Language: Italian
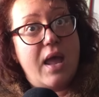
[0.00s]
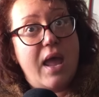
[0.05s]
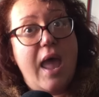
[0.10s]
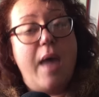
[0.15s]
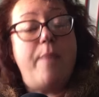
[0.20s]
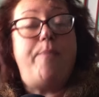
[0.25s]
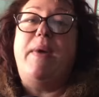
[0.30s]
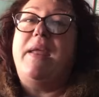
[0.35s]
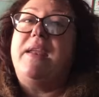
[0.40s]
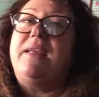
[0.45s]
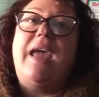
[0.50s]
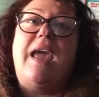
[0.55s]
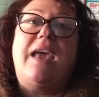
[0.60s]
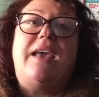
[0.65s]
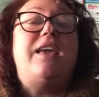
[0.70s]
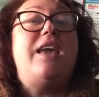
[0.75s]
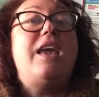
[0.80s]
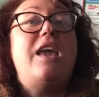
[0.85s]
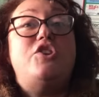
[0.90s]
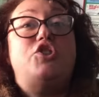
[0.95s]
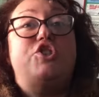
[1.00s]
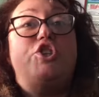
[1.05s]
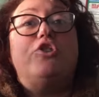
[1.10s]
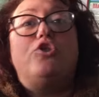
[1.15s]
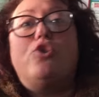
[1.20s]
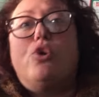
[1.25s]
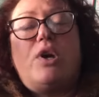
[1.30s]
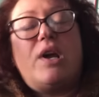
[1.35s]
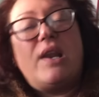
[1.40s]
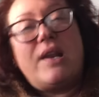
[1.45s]
è perché chi
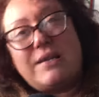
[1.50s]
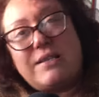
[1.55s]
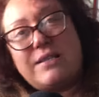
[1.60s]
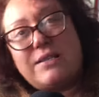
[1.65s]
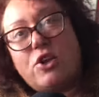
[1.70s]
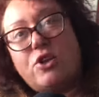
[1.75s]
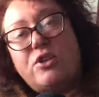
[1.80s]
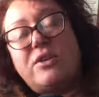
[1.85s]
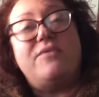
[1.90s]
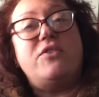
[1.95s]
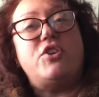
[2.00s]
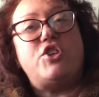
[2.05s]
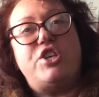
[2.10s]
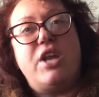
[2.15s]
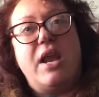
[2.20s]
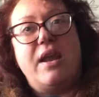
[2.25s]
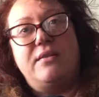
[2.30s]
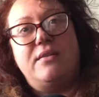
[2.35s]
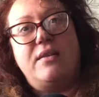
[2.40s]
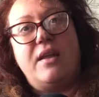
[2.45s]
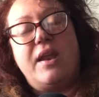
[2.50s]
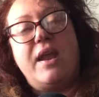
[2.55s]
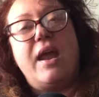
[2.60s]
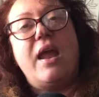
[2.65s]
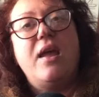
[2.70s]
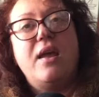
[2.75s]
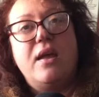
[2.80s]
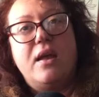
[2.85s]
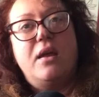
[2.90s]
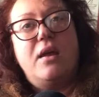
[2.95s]
Gesù Cristo deve
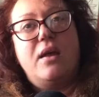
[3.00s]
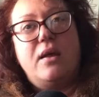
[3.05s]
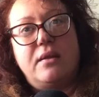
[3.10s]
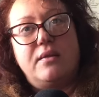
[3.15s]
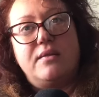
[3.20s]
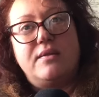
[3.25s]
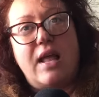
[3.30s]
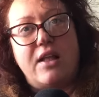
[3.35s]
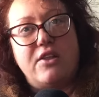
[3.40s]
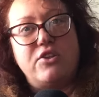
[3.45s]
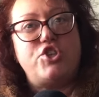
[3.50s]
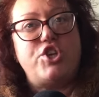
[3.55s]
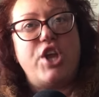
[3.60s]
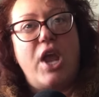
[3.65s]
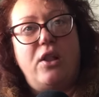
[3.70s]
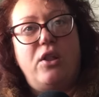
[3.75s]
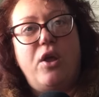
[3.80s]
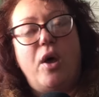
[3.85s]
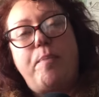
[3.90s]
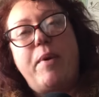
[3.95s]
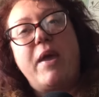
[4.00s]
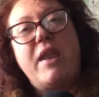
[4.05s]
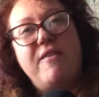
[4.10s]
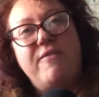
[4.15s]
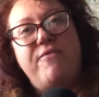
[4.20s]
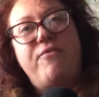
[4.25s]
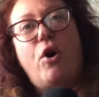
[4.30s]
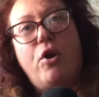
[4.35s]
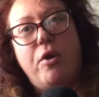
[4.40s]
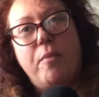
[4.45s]
scendere dal cielo per
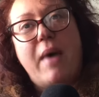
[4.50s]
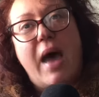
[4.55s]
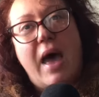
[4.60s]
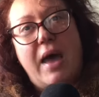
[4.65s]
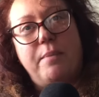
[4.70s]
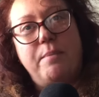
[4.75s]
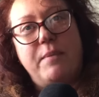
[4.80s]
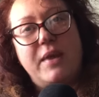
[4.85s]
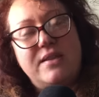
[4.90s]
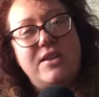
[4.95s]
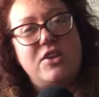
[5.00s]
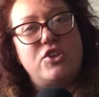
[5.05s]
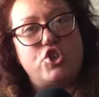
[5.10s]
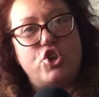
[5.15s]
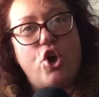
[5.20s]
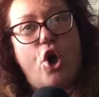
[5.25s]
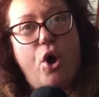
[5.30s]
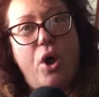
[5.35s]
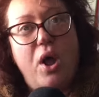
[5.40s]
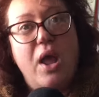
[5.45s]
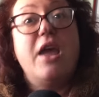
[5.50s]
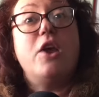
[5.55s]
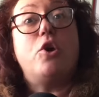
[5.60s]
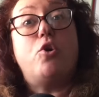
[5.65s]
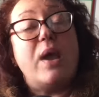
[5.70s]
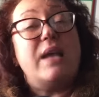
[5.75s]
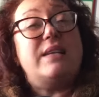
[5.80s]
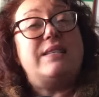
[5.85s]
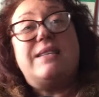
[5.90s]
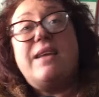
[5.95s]
informarmi di ciò.
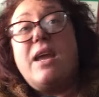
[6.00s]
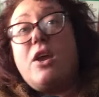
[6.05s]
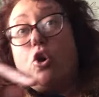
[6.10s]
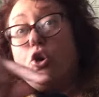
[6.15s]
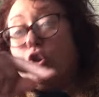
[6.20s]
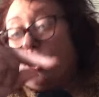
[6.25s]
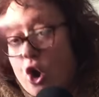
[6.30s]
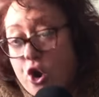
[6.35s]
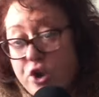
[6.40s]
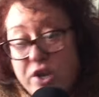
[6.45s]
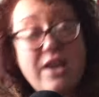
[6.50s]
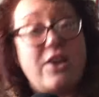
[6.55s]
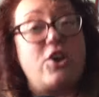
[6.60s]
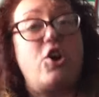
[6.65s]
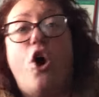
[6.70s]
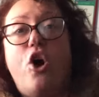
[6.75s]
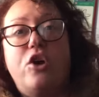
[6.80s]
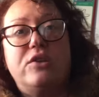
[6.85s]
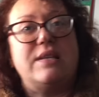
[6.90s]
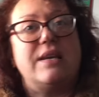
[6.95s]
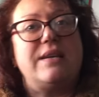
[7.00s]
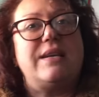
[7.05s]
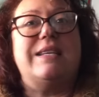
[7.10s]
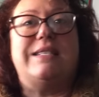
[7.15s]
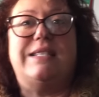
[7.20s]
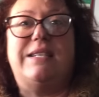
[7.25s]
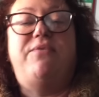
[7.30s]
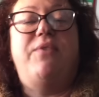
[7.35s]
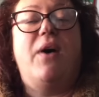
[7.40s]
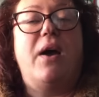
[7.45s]
Questo è con ogni cosa che
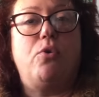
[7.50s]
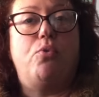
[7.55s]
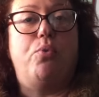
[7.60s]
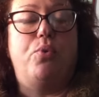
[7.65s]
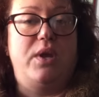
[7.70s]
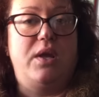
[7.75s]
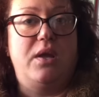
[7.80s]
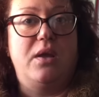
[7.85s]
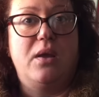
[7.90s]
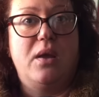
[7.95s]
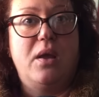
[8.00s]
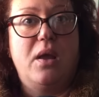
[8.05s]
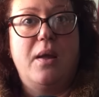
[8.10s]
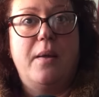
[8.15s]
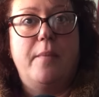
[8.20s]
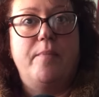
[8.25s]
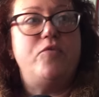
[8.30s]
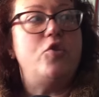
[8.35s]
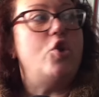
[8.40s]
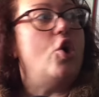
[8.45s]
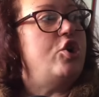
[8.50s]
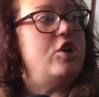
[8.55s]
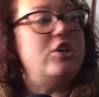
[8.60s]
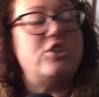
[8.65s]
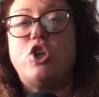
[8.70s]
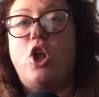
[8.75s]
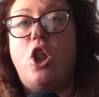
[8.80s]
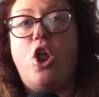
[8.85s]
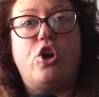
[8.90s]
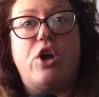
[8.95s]
si fa qui, non è
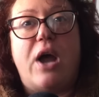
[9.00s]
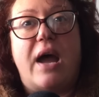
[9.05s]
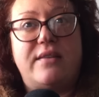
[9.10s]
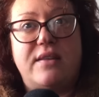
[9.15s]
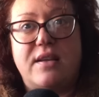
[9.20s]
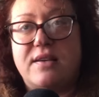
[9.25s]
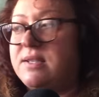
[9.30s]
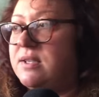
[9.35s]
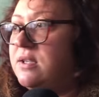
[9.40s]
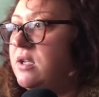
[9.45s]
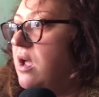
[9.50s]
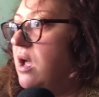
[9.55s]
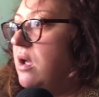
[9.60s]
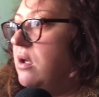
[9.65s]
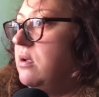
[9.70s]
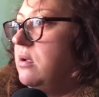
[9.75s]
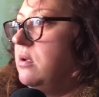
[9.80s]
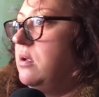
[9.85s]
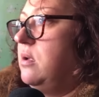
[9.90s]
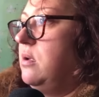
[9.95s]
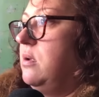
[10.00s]
solo carta sia.